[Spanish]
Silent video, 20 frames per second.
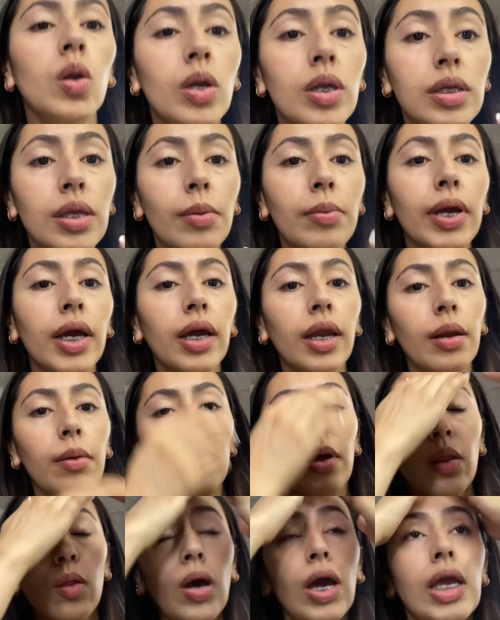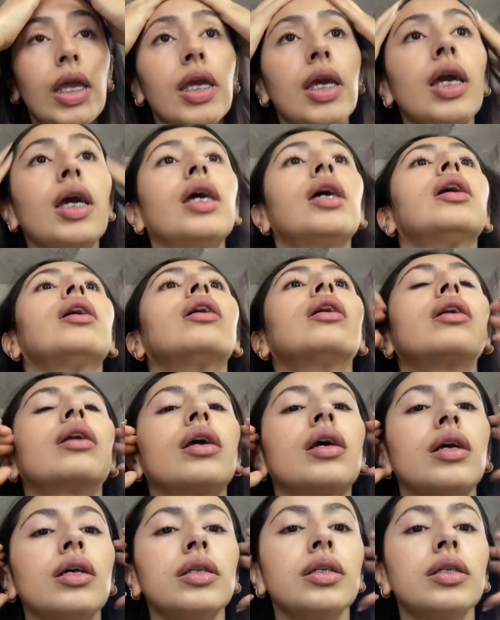les había grabado ayer, ya